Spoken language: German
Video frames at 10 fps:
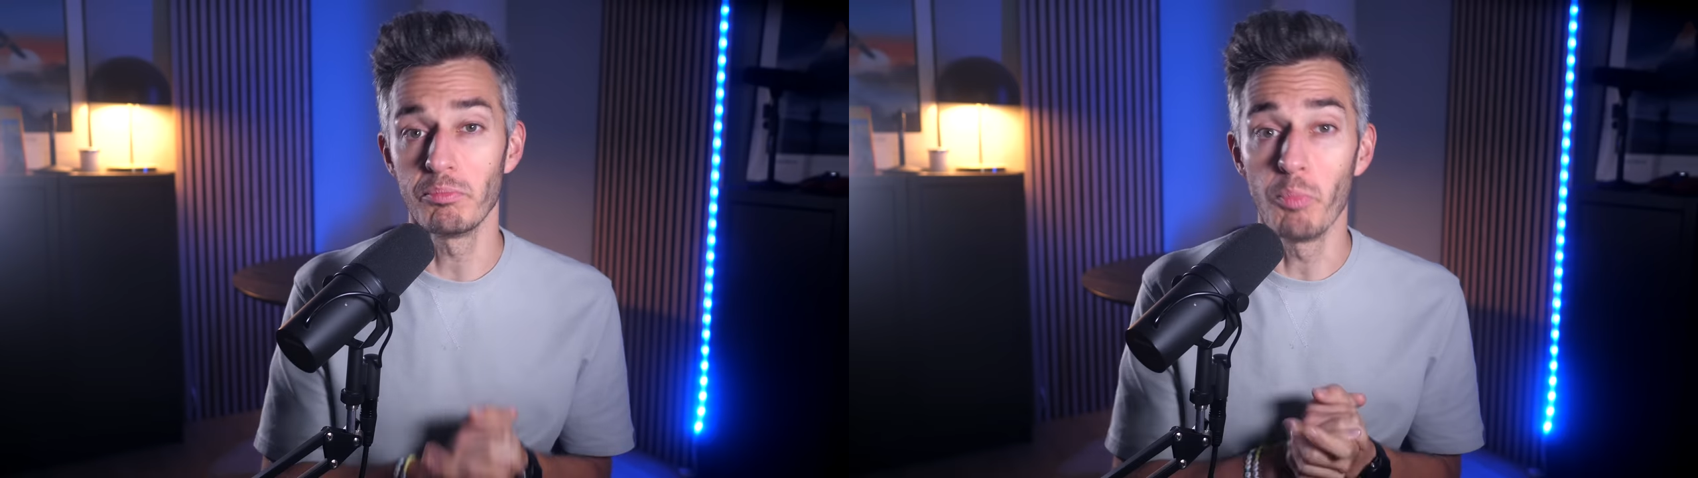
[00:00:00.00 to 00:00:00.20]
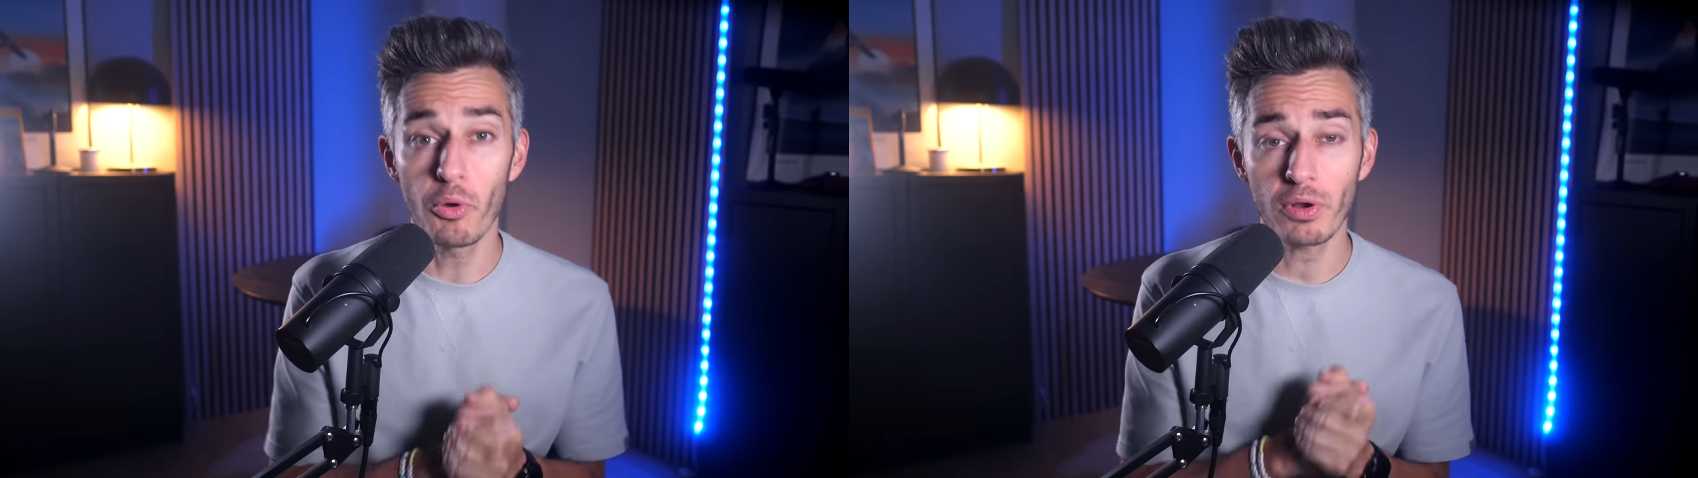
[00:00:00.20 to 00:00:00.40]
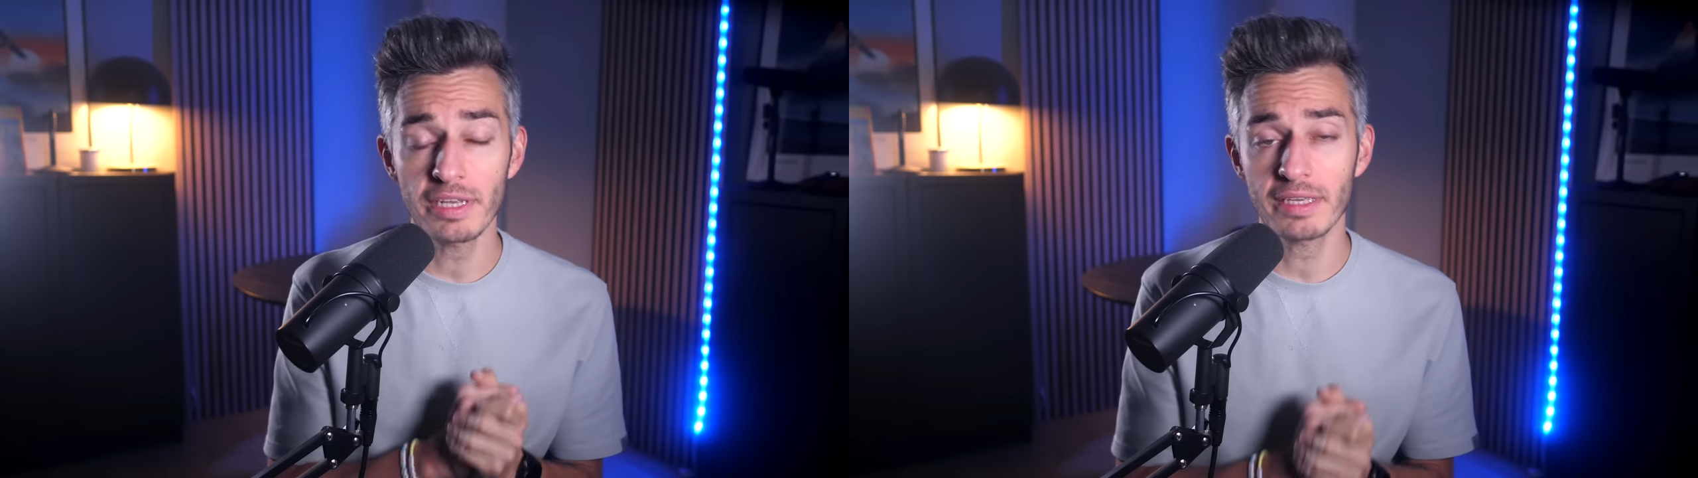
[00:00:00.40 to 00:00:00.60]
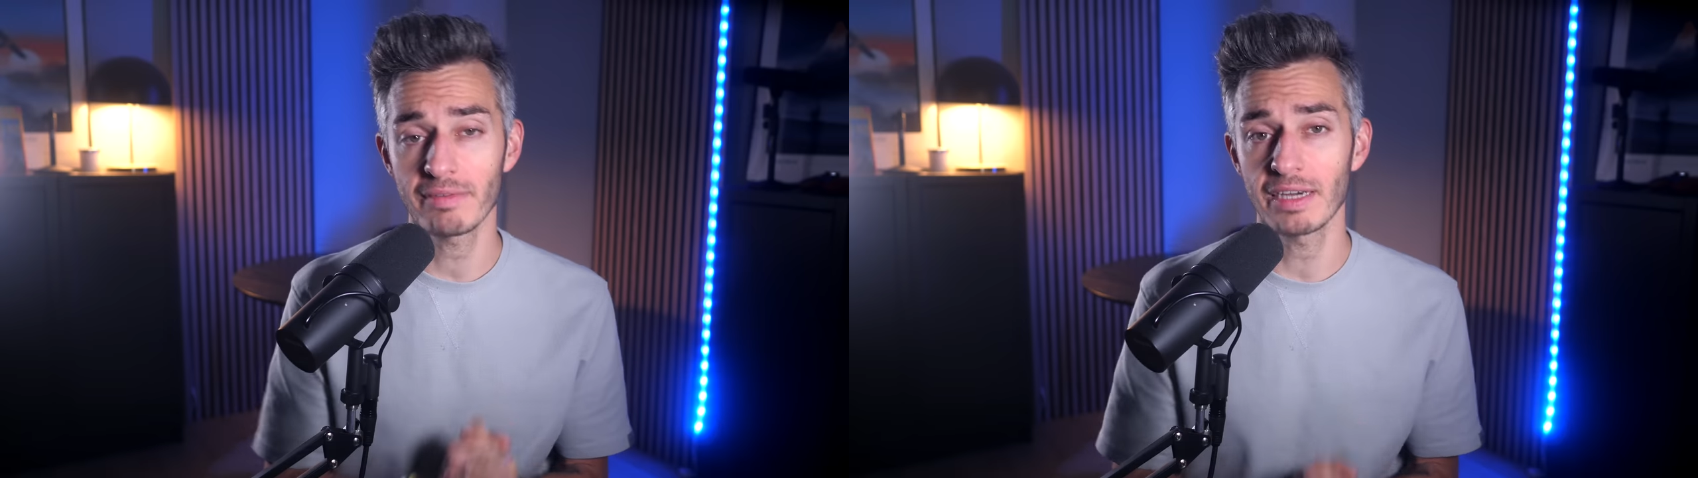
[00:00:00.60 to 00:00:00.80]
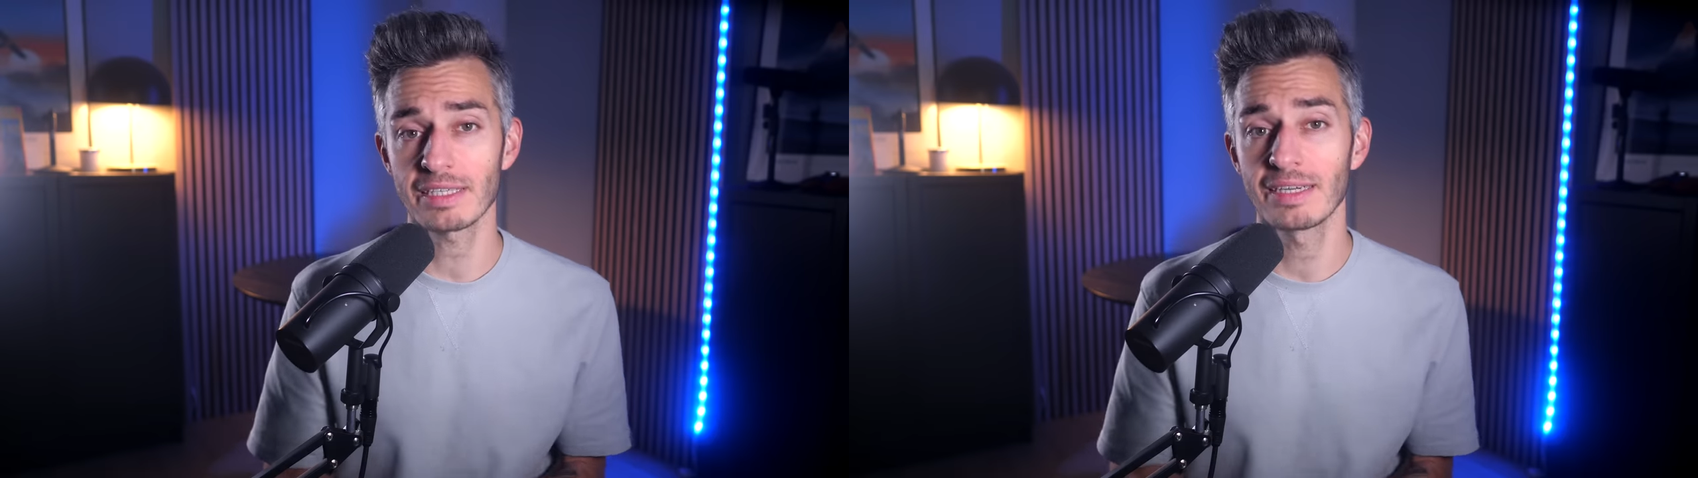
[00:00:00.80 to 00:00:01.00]

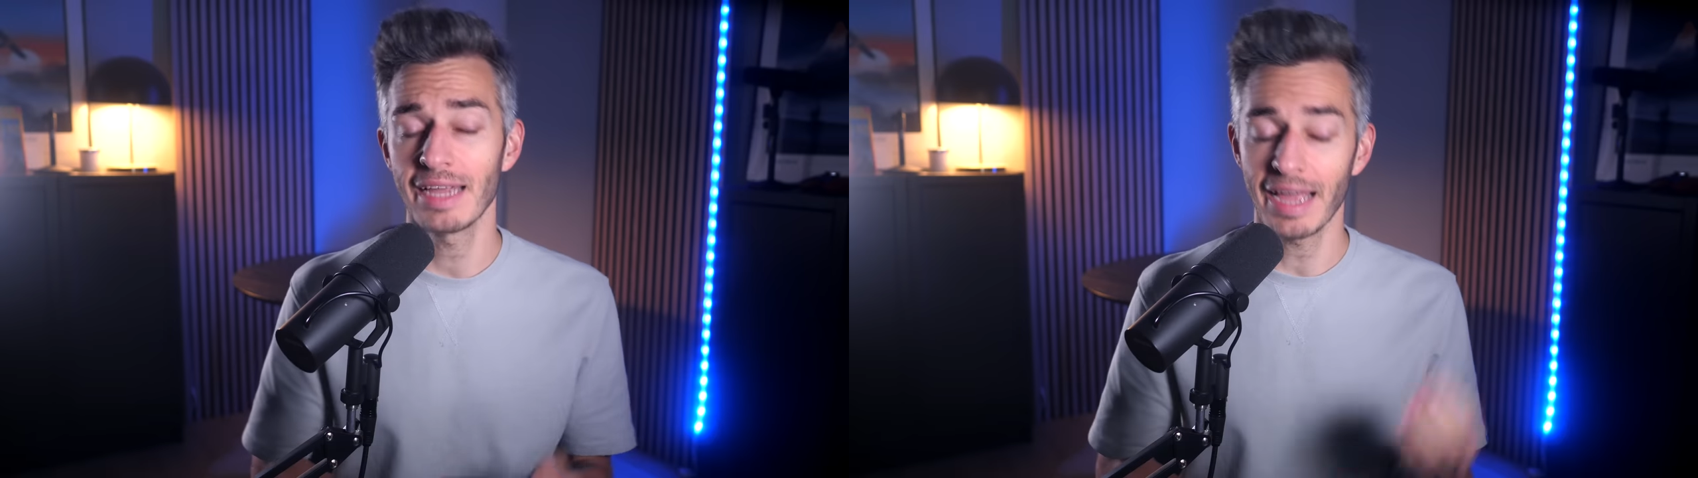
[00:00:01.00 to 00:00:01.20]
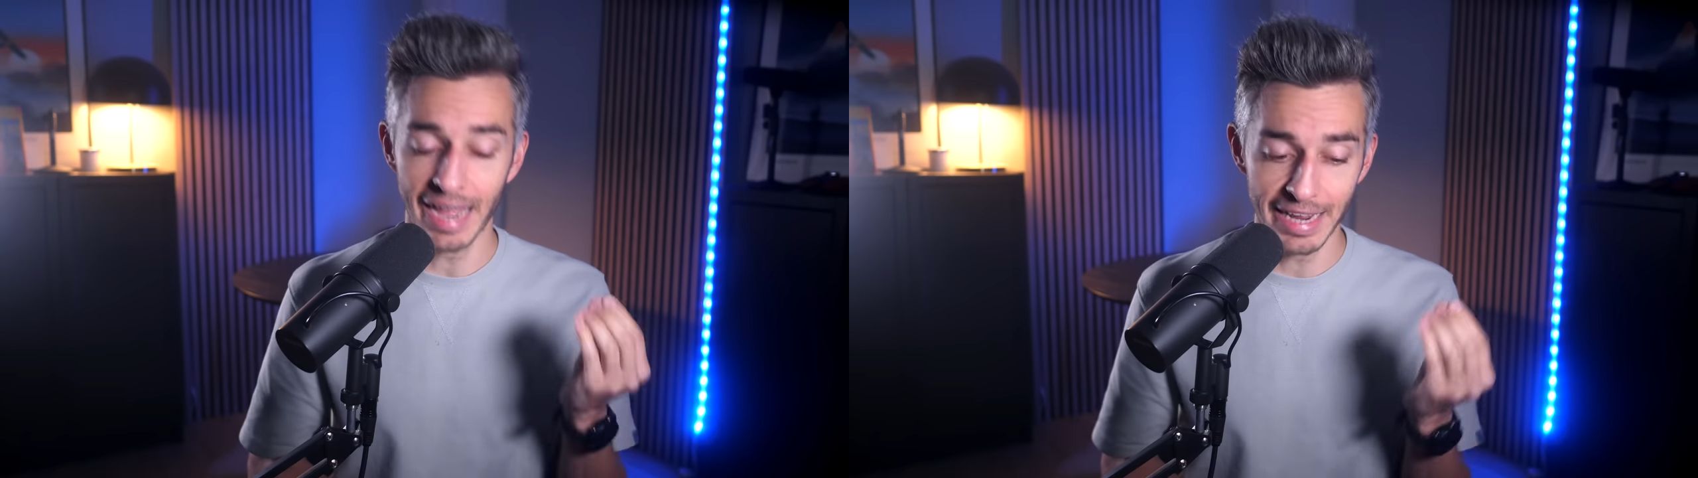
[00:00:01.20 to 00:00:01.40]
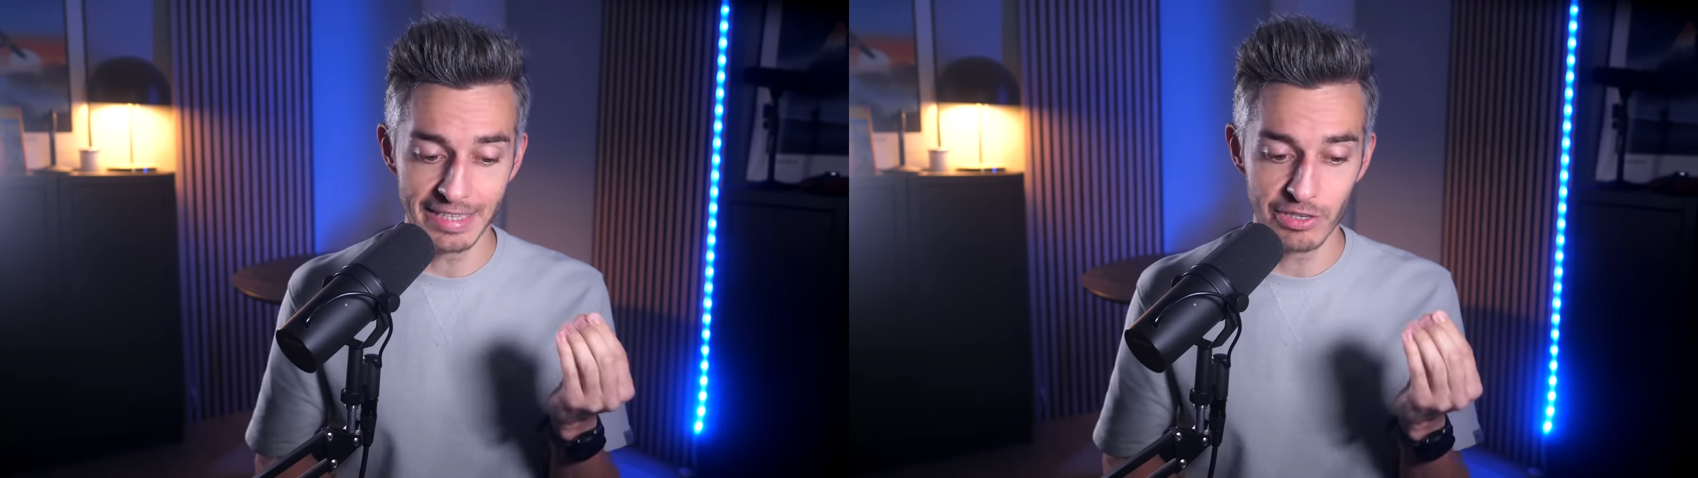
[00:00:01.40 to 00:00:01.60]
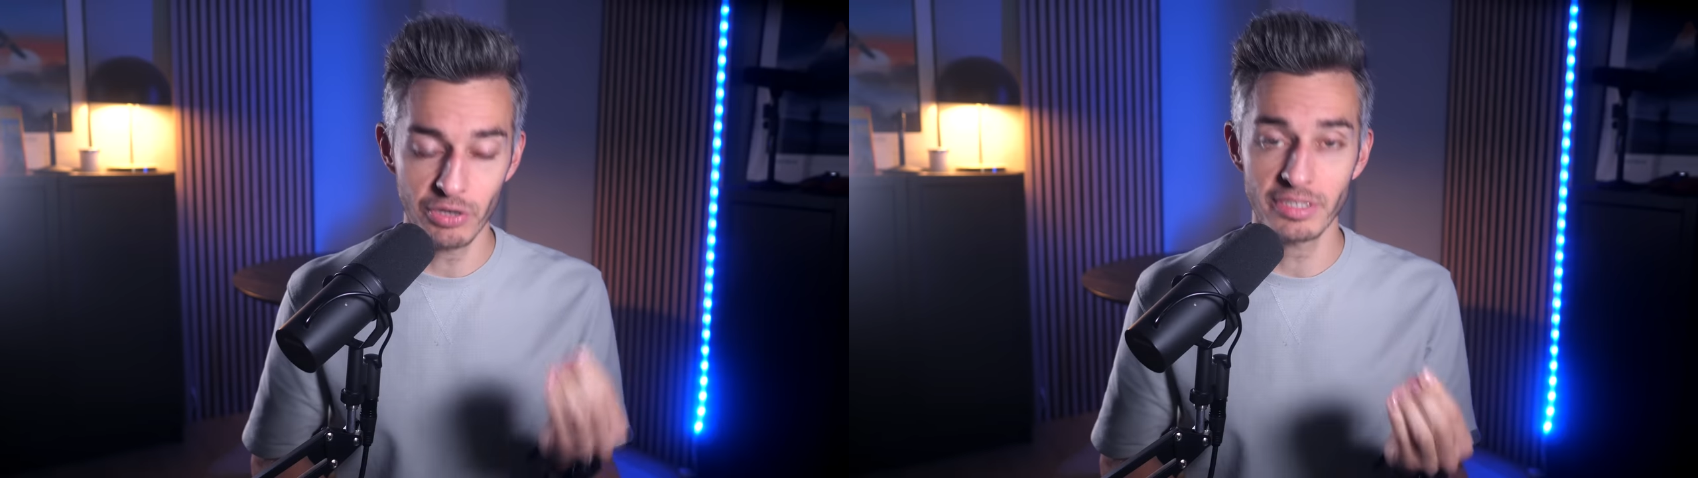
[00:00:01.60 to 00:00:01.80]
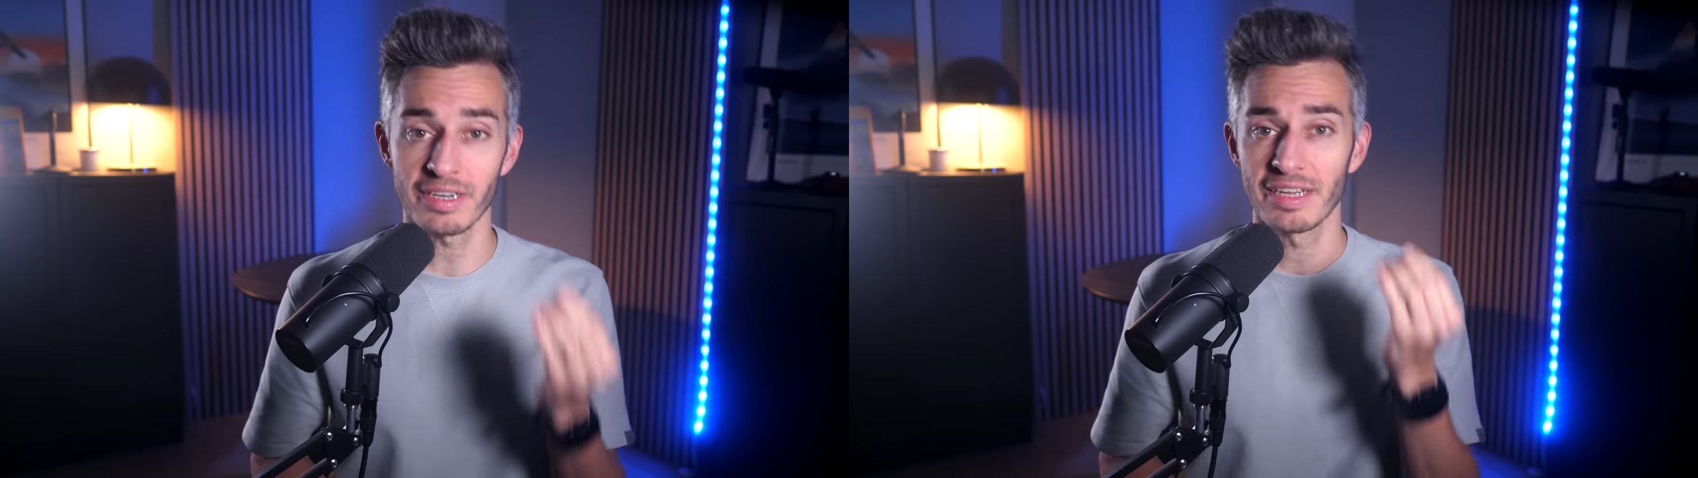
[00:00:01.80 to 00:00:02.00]
möglicherweise erreichen
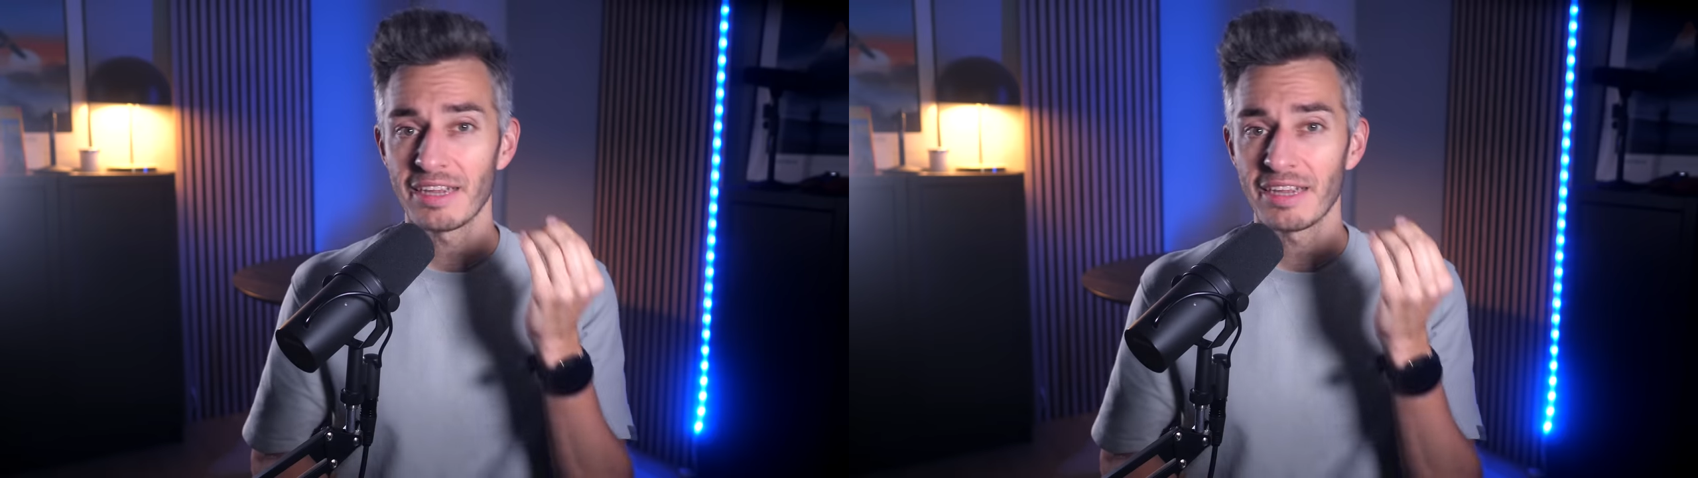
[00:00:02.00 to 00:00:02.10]
könnte,